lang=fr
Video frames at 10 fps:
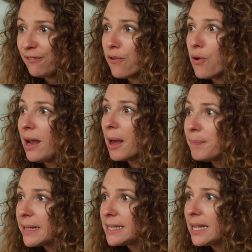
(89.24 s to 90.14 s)
faut
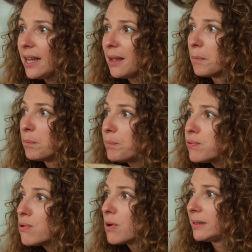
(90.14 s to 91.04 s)
l'apaiser.
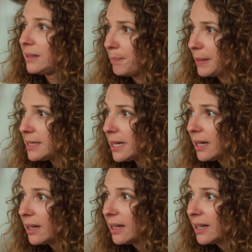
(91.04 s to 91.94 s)
Pour t'apaiser.
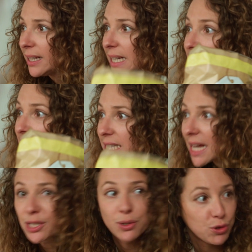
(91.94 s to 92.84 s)
Qu'il
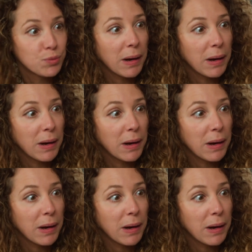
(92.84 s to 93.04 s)
sache que tu